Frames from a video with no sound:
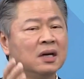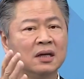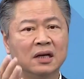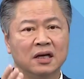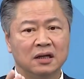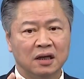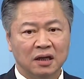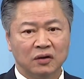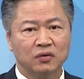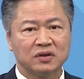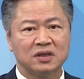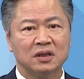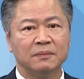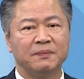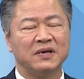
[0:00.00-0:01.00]
那你俄罗
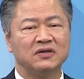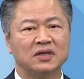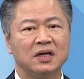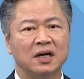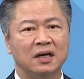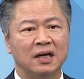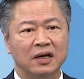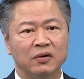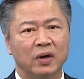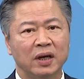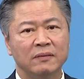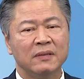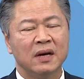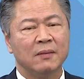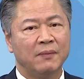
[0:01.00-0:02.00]
斯本身的能
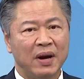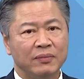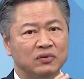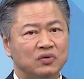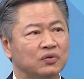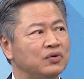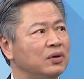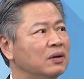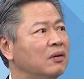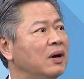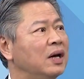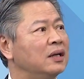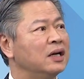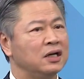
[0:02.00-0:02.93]
源卖不出去的话，